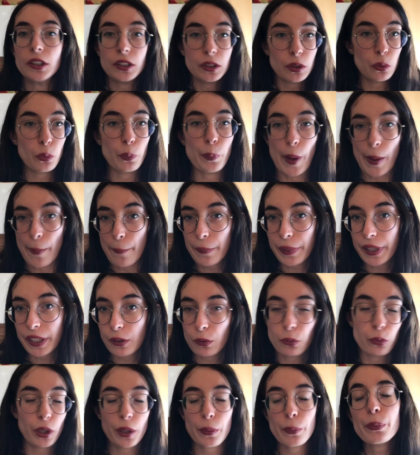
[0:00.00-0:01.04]
un
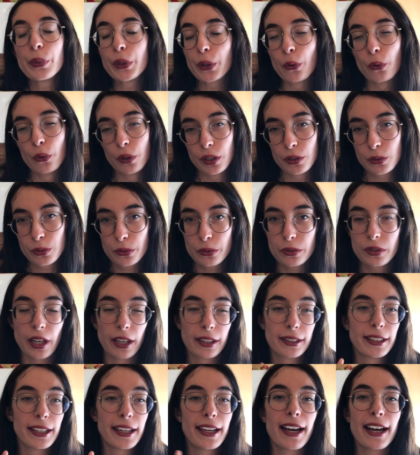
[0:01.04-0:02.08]
bambino, un embrione,
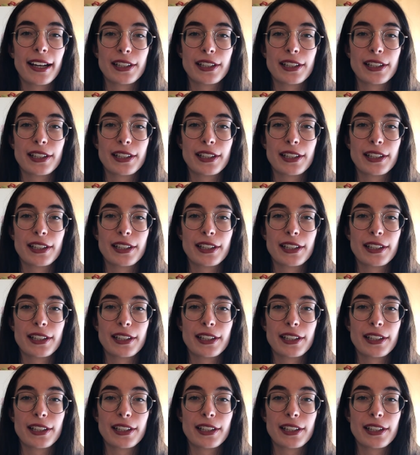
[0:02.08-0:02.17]
scusate,